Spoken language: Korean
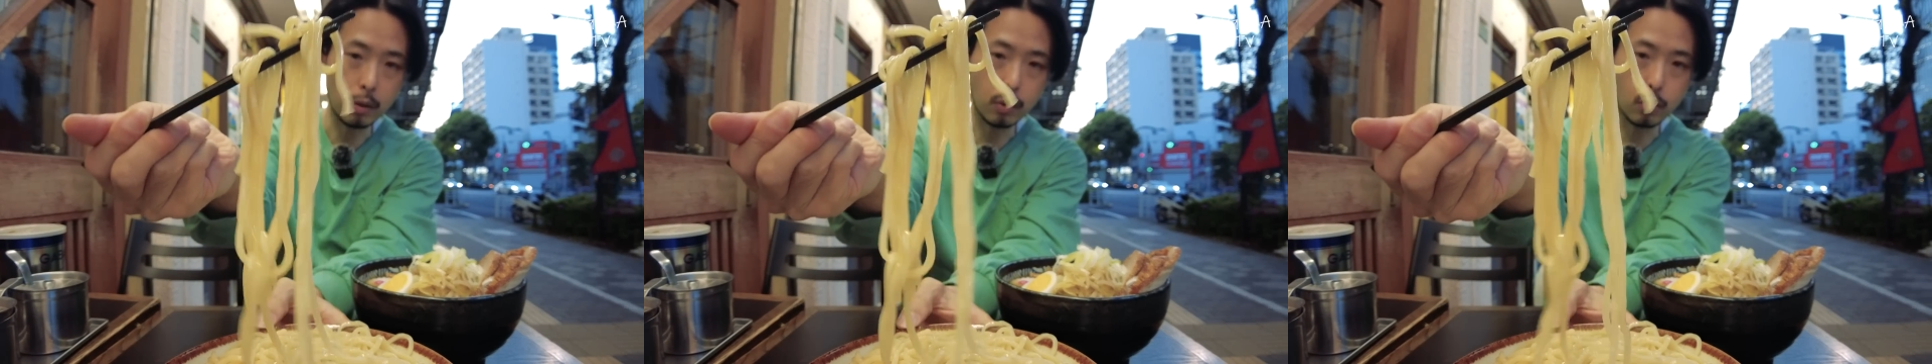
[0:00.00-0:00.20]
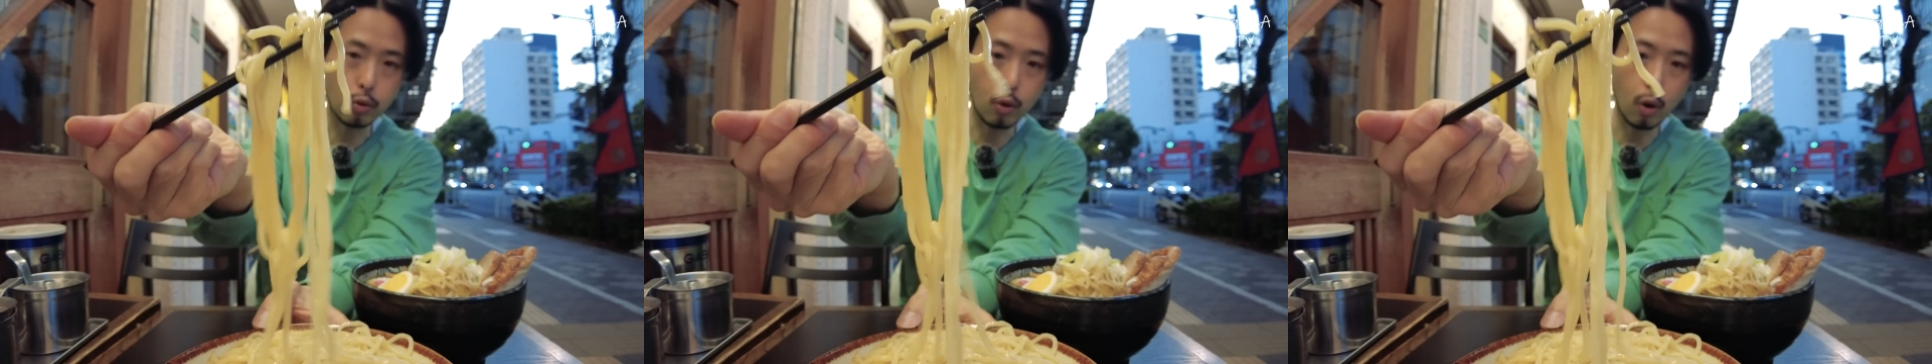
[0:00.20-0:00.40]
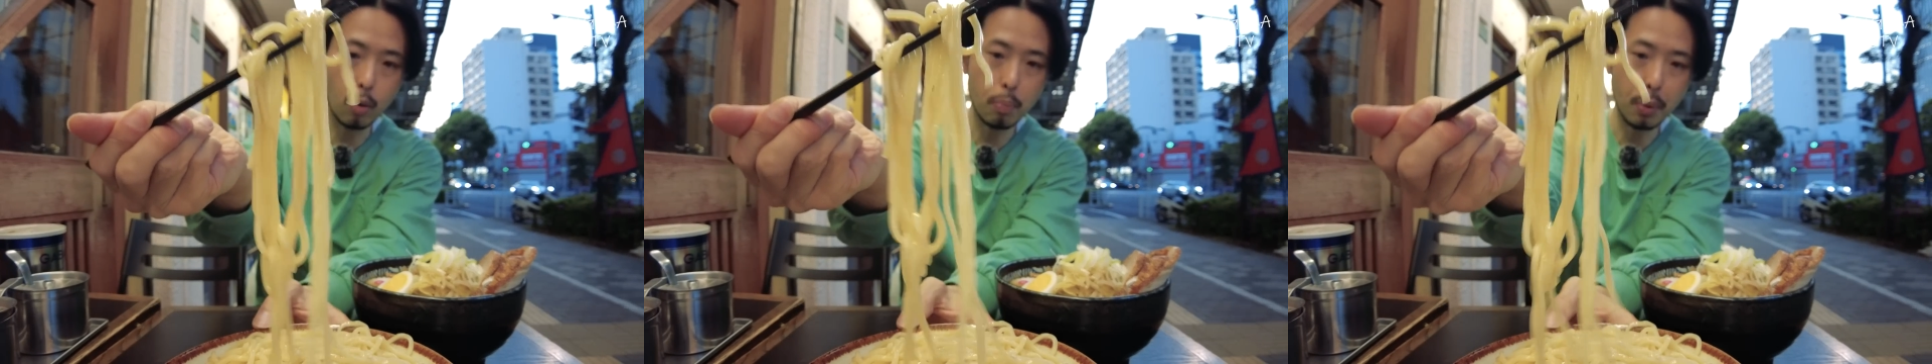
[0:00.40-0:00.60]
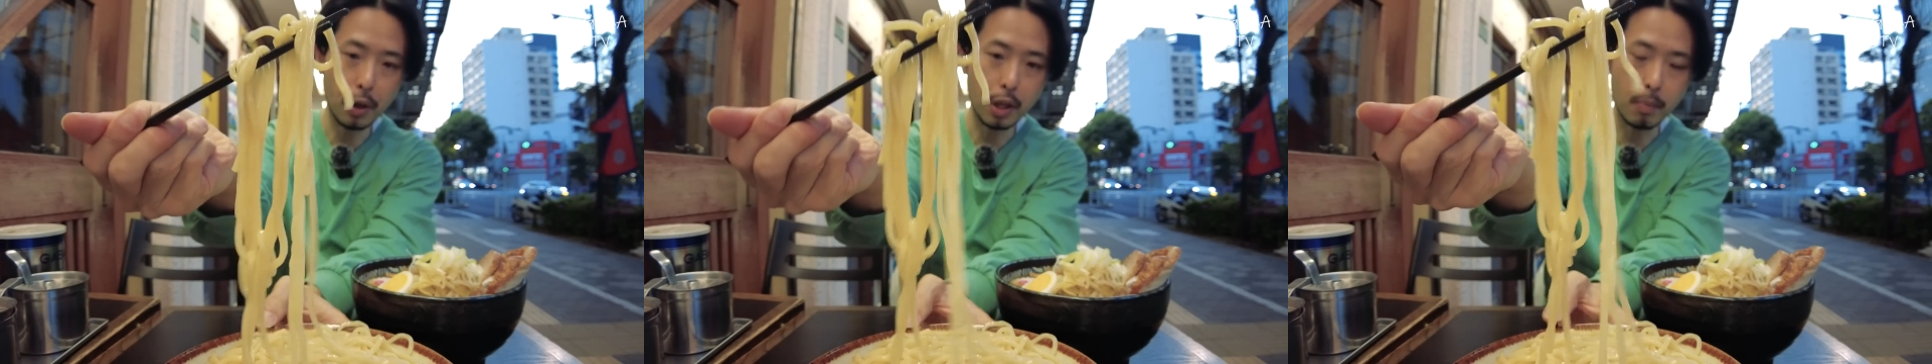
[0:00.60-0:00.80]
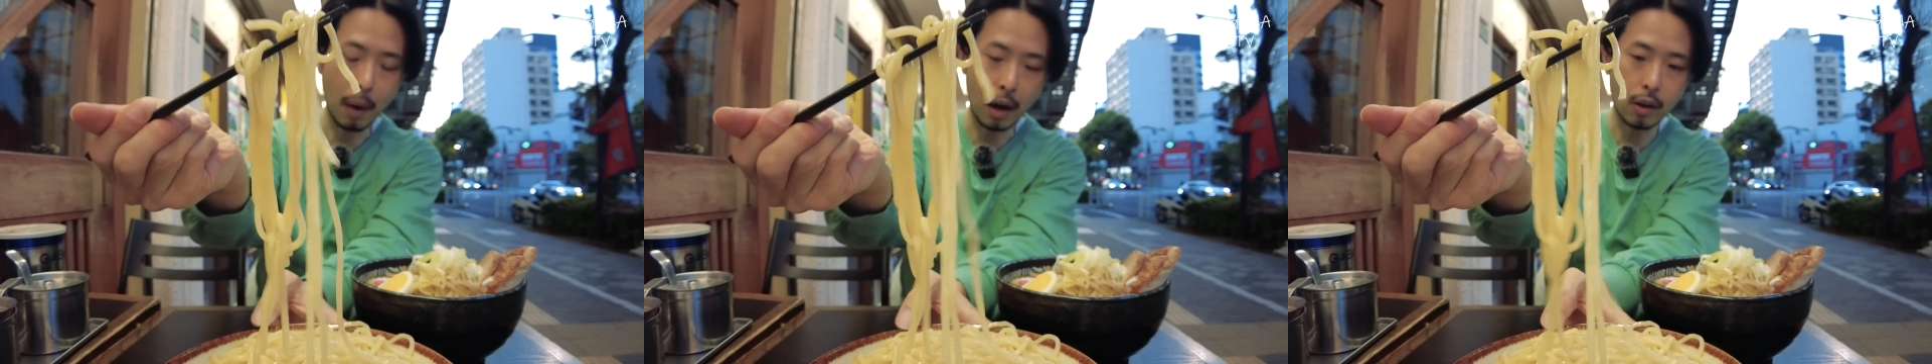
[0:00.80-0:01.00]
두꺼운
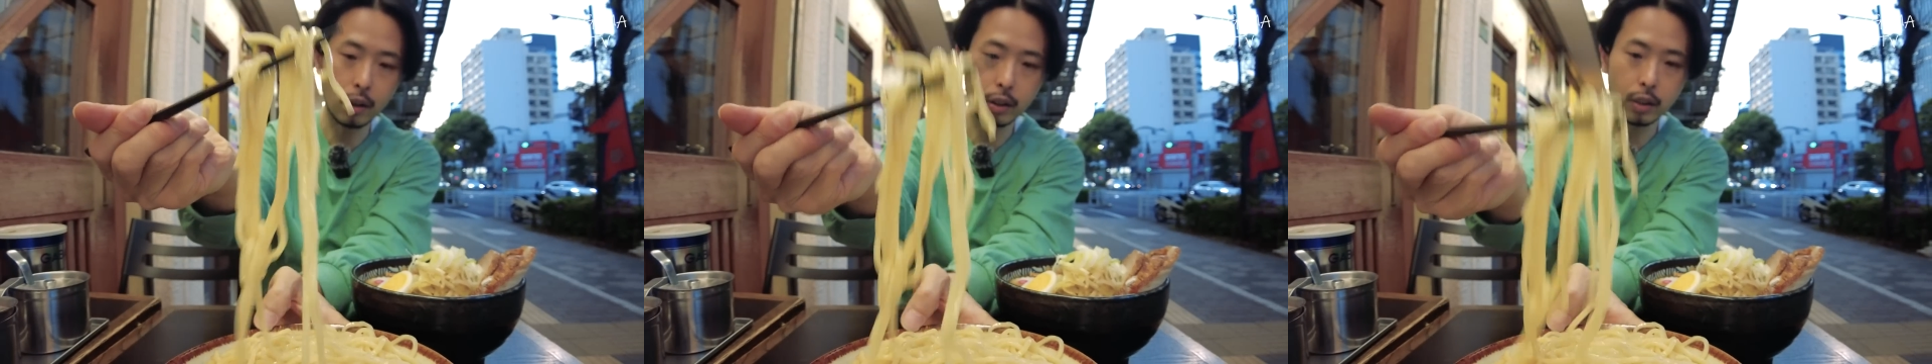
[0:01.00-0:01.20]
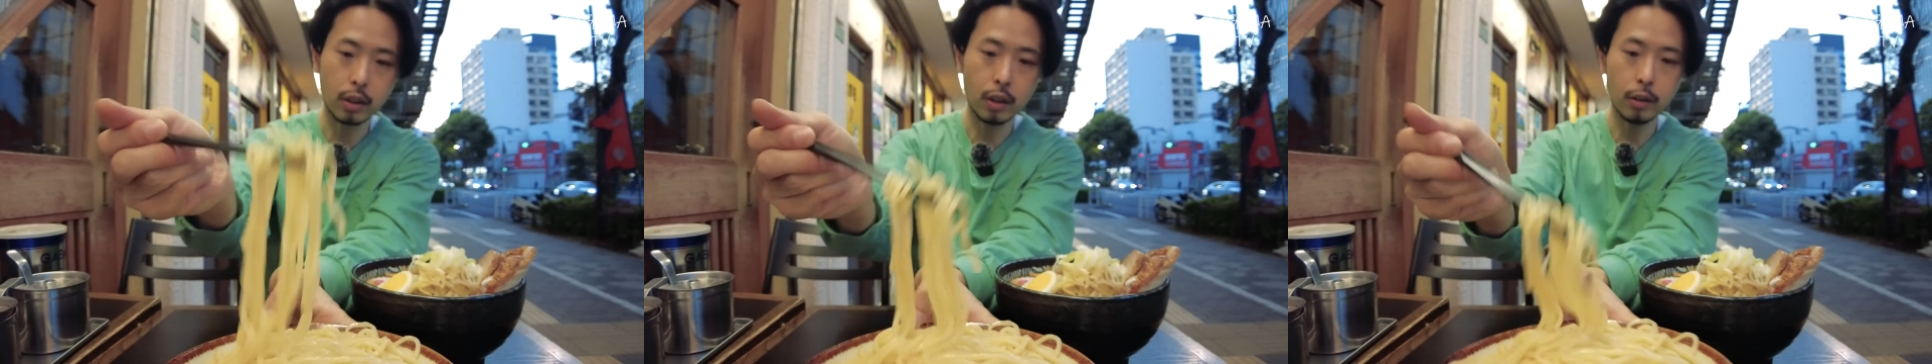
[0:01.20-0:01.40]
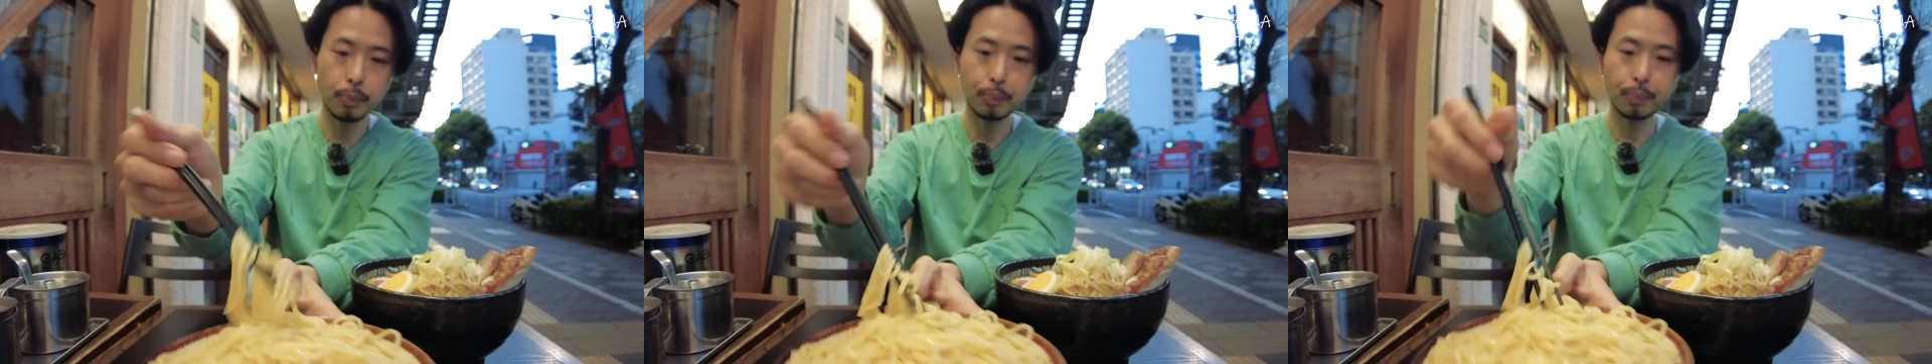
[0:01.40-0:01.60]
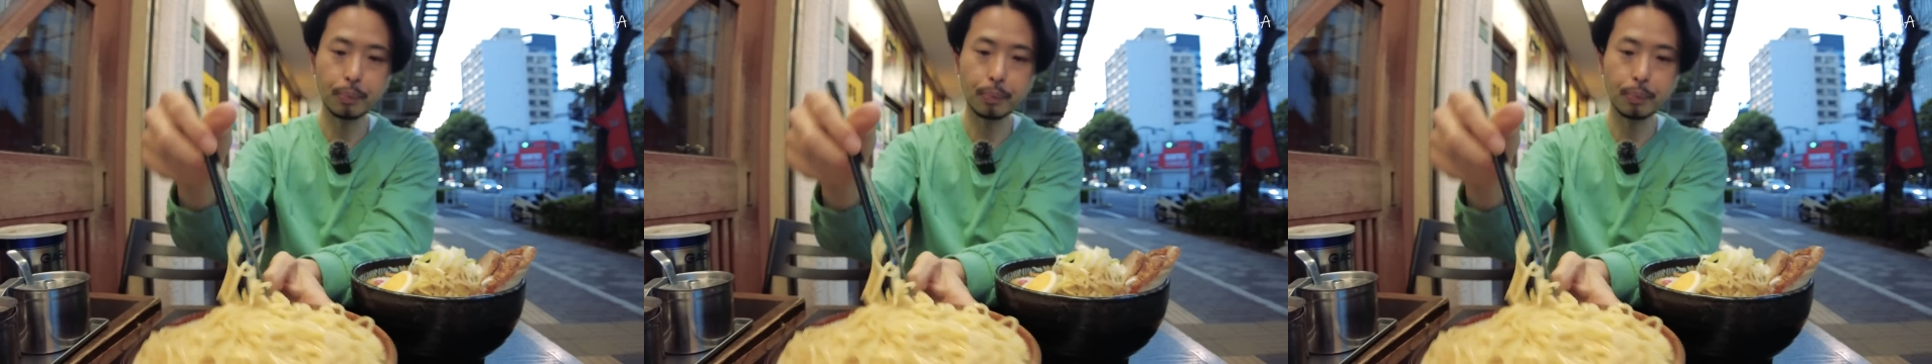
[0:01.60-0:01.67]
편이 많거든요.